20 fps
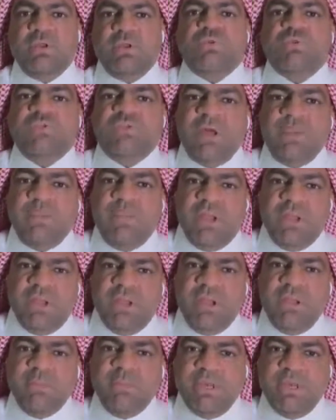عنده
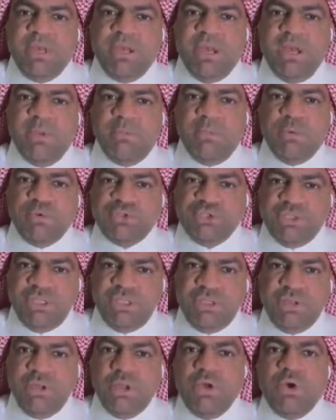سبعه لاعبين الان
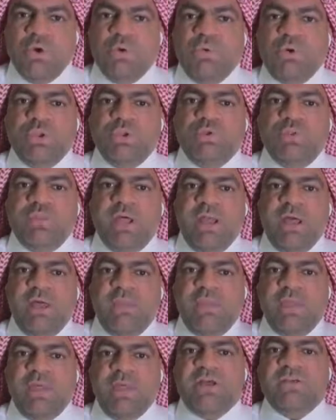موجودين وعنده
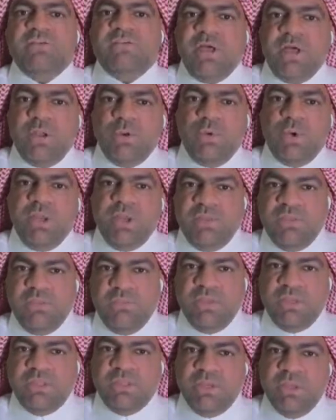ثلاثه لا زالوا على
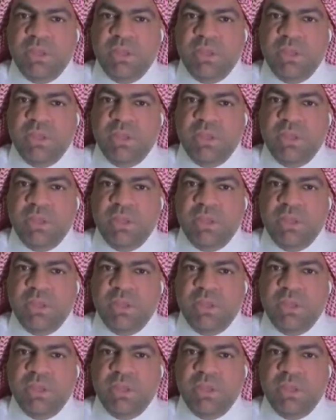ذمه